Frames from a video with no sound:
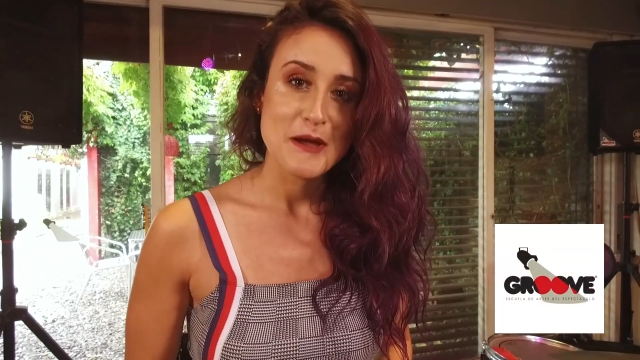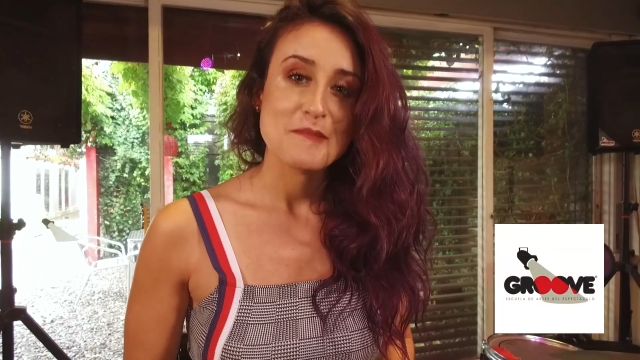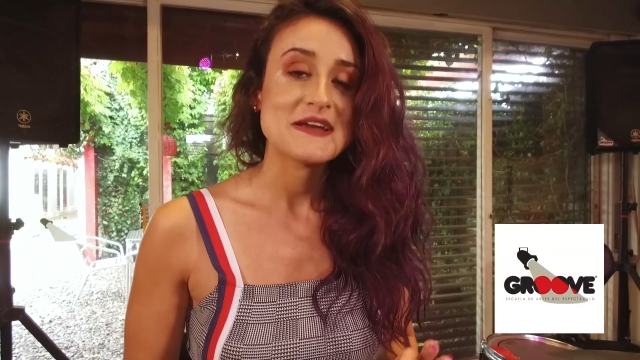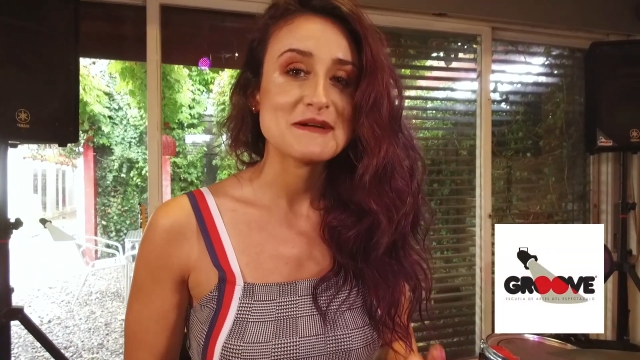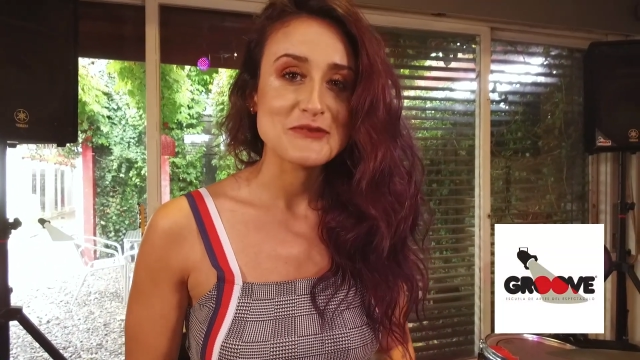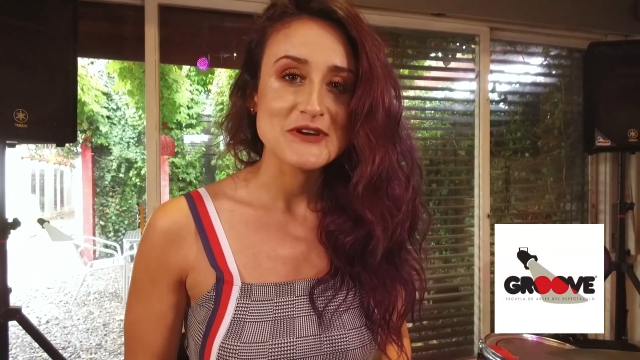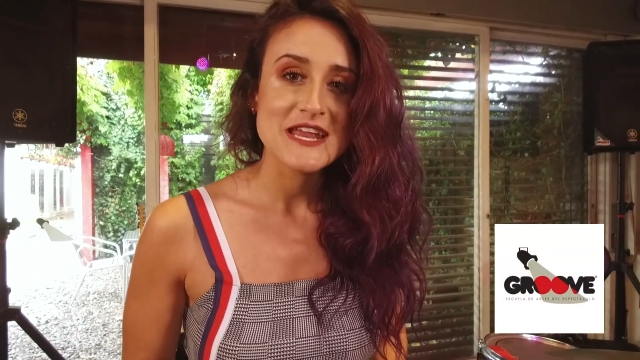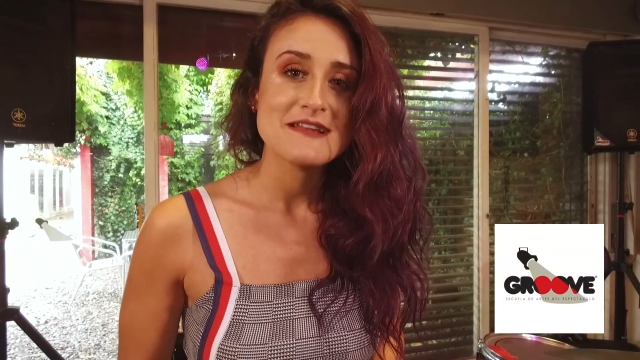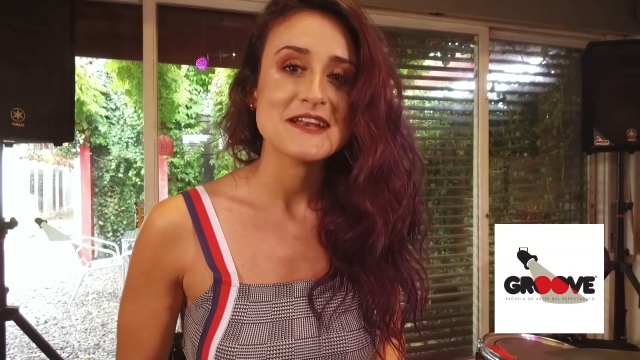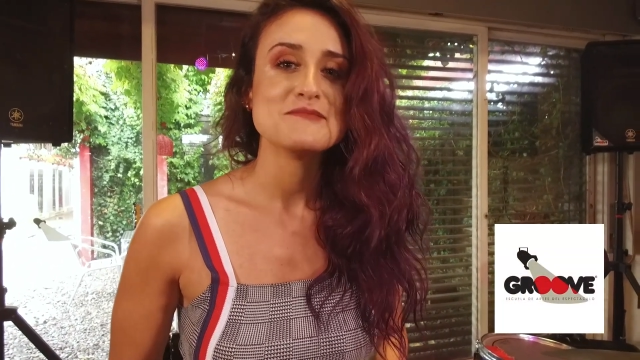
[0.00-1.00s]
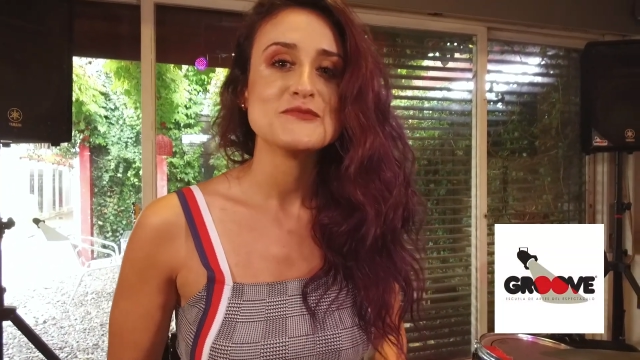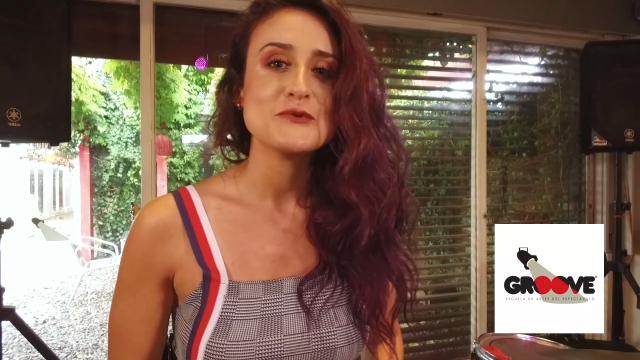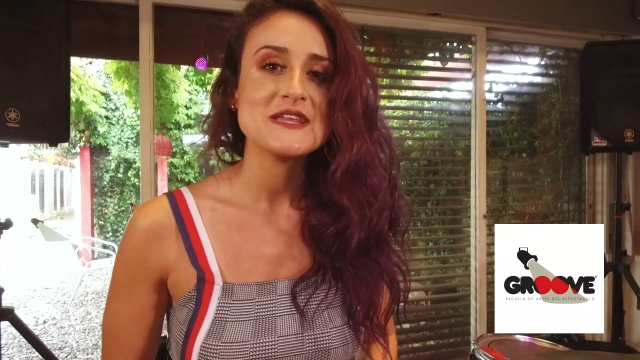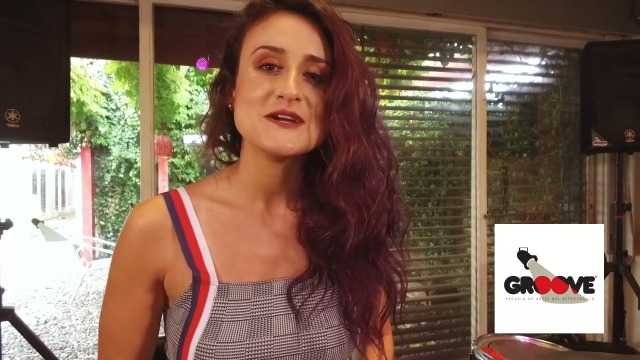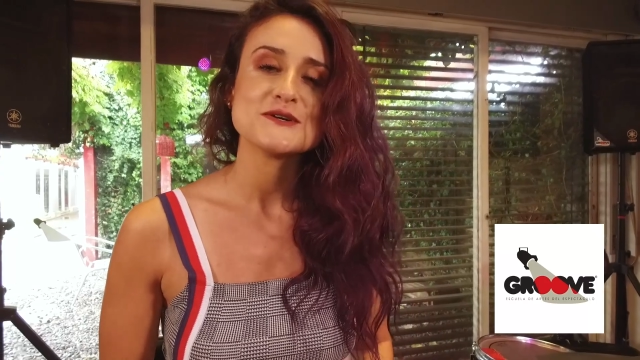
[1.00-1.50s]
para poder hablar en
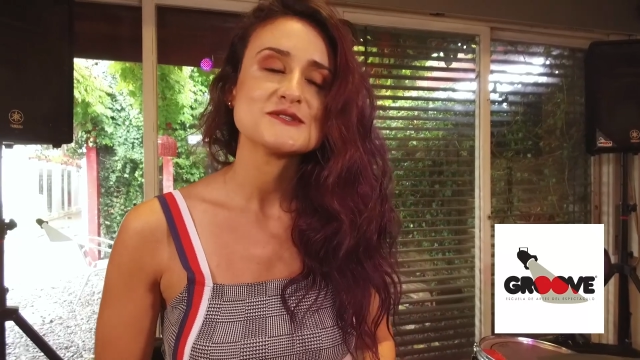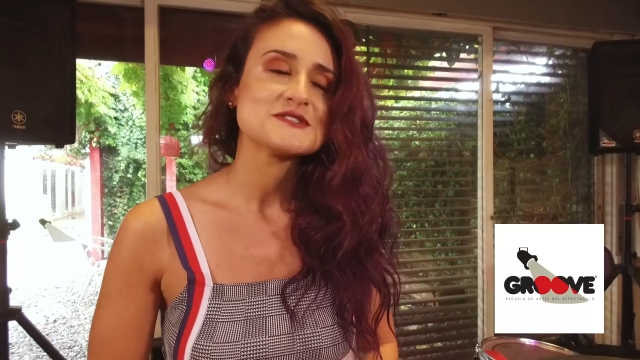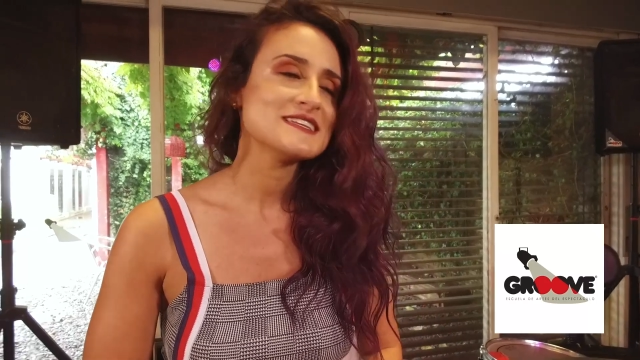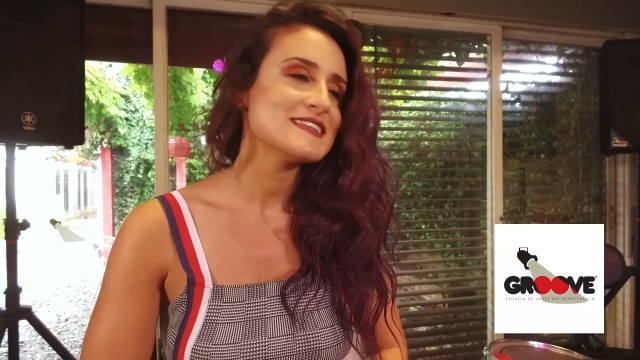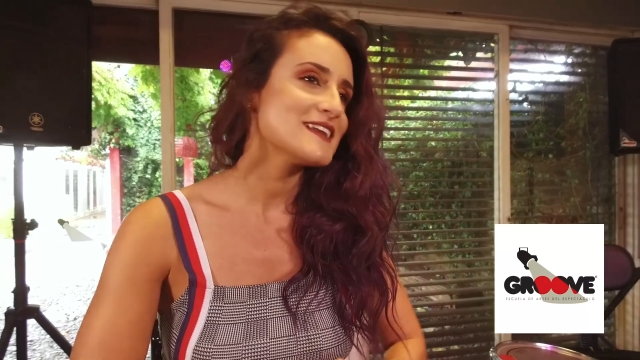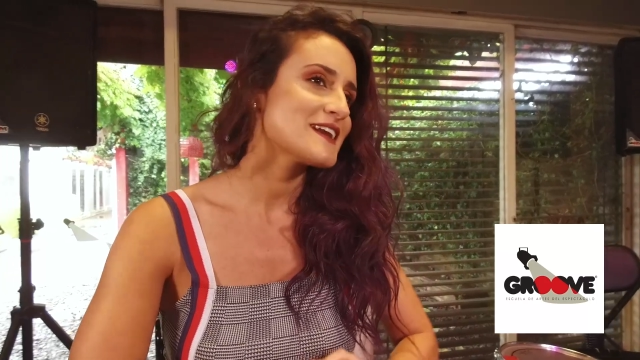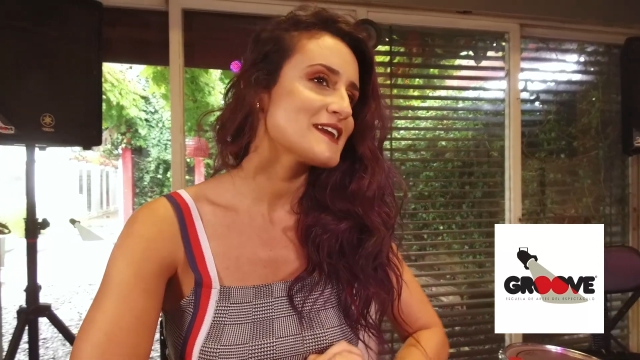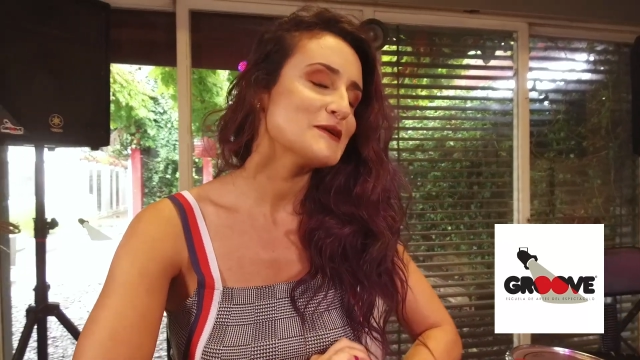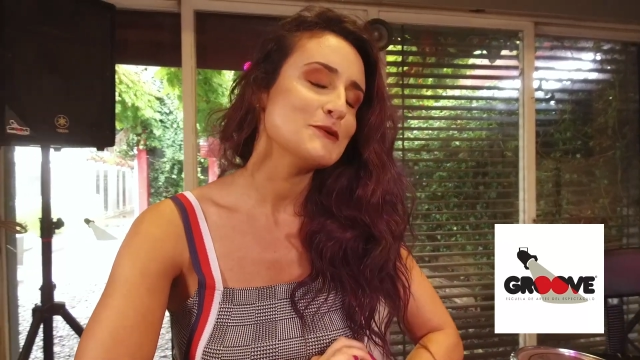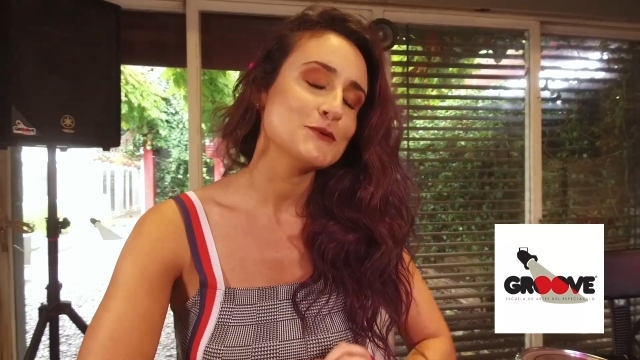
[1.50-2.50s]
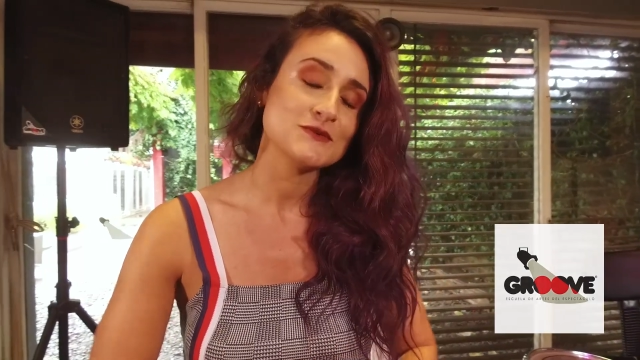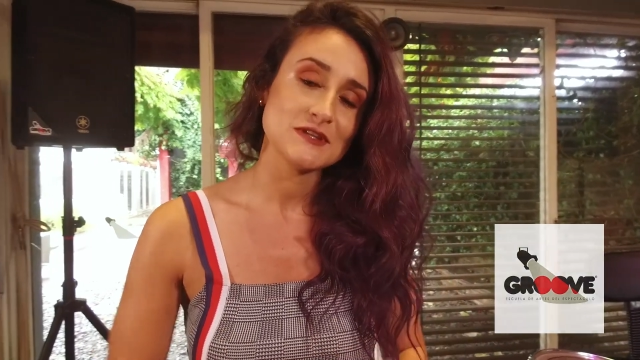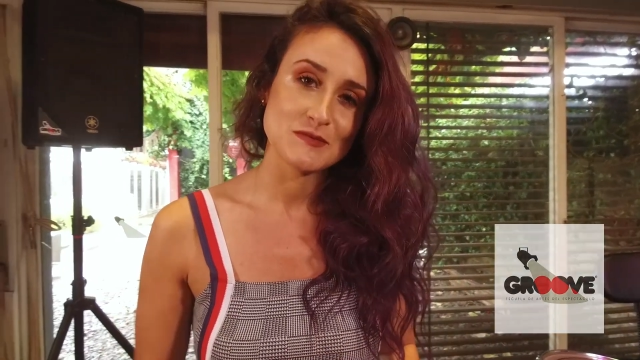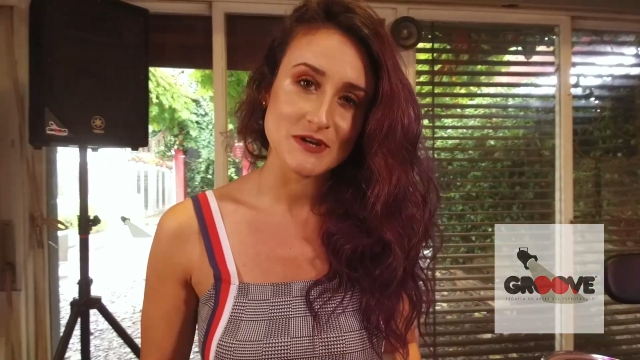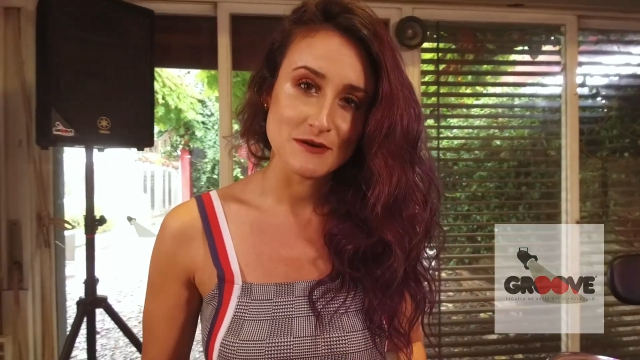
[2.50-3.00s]
público sin tener ningún
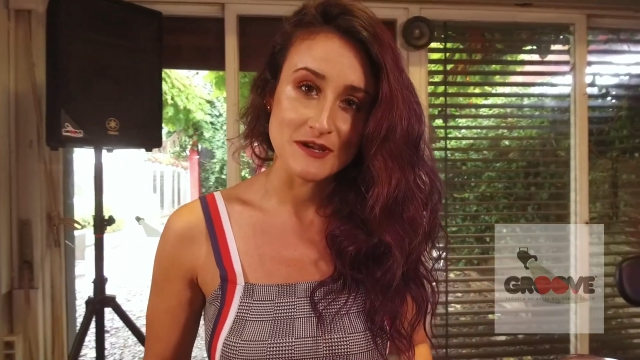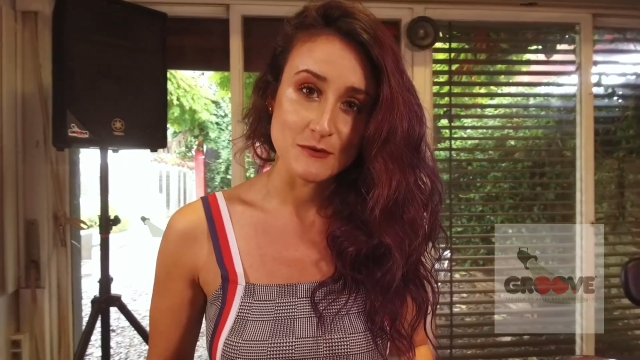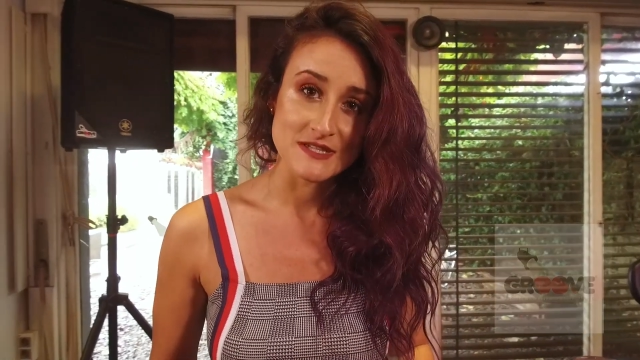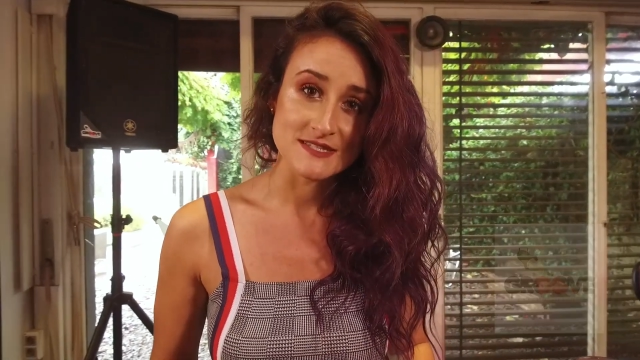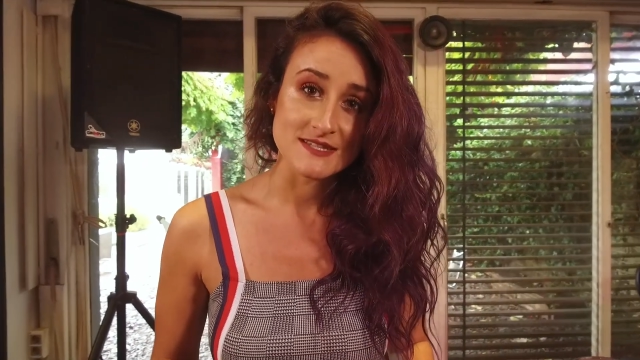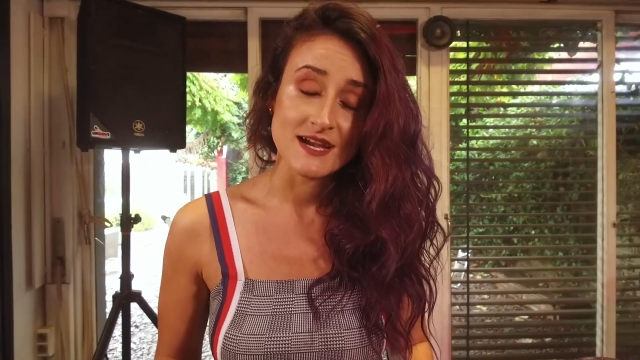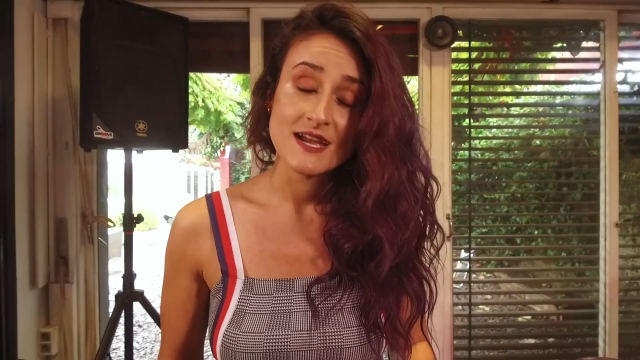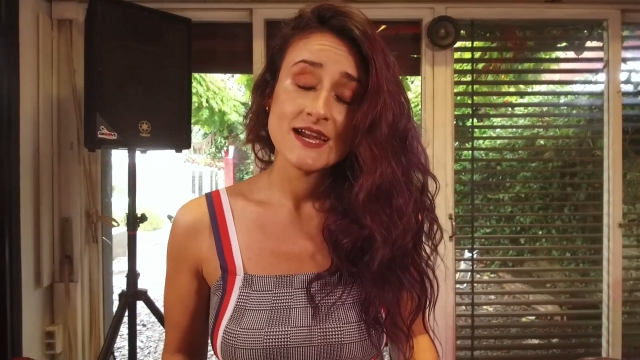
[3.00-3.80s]
tipo de vergüenza.